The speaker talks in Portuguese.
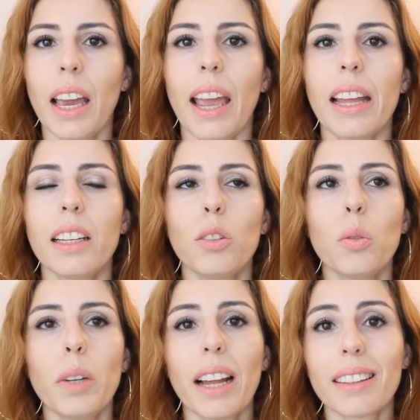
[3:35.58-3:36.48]
Ele
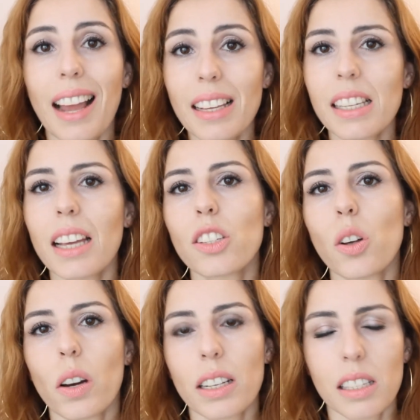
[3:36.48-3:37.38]
dura até 6
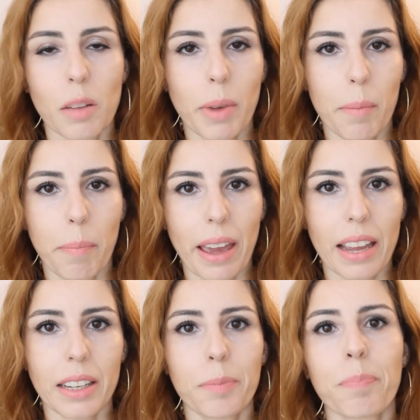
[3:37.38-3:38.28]
horas na minha
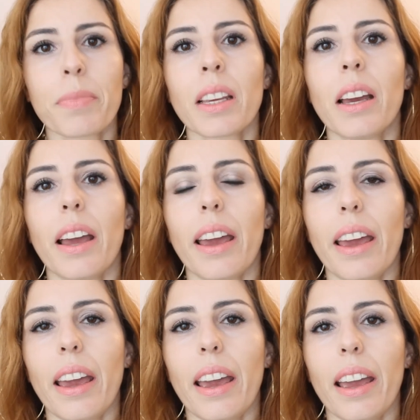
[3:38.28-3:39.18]
pele.
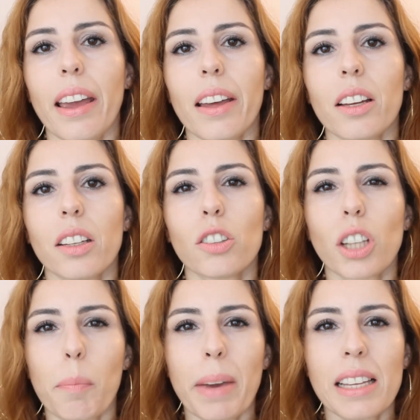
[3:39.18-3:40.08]
É, eu
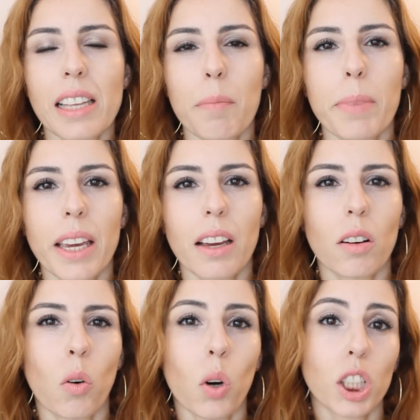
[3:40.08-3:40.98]
já percebi
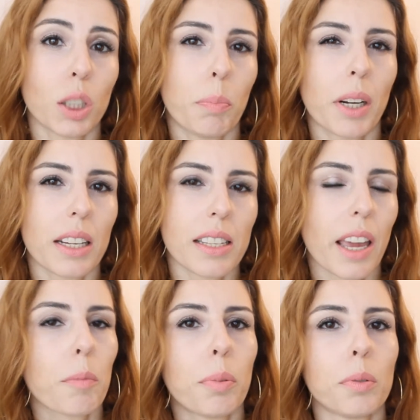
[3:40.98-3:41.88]
hoje, por
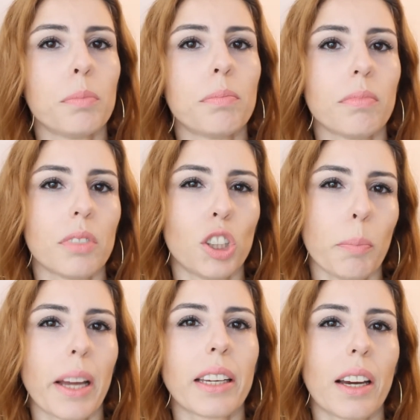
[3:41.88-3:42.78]
exemplo, de
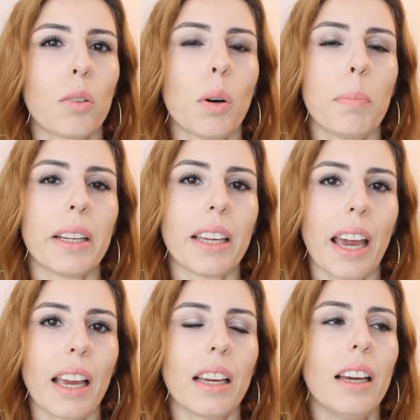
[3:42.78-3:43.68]
manhã eu
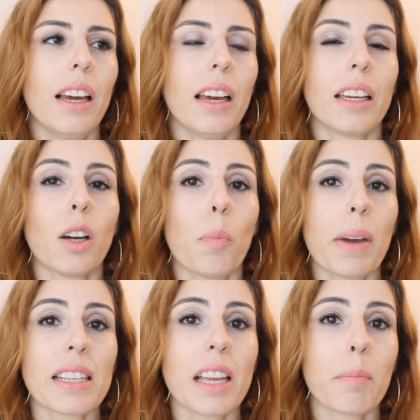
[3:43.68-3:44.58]
apliquei e eu
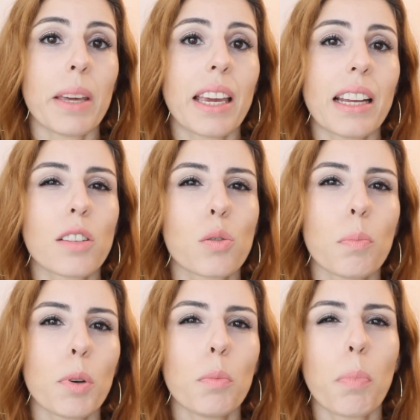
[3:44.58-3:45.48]
percebi que ele
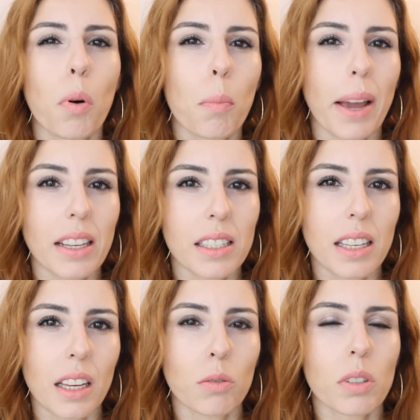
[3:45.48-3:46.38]
sumiu um pouco mais
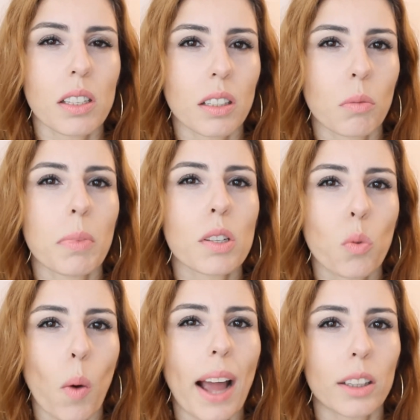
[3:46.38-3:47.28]
cedo, assim, umas
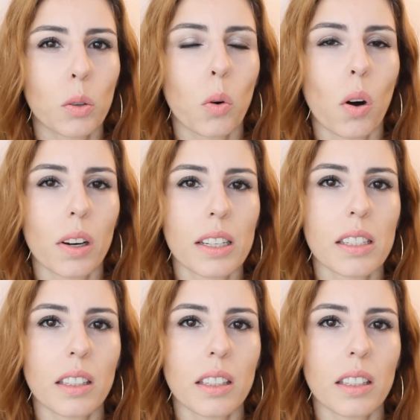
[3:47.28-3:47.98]
4 horas.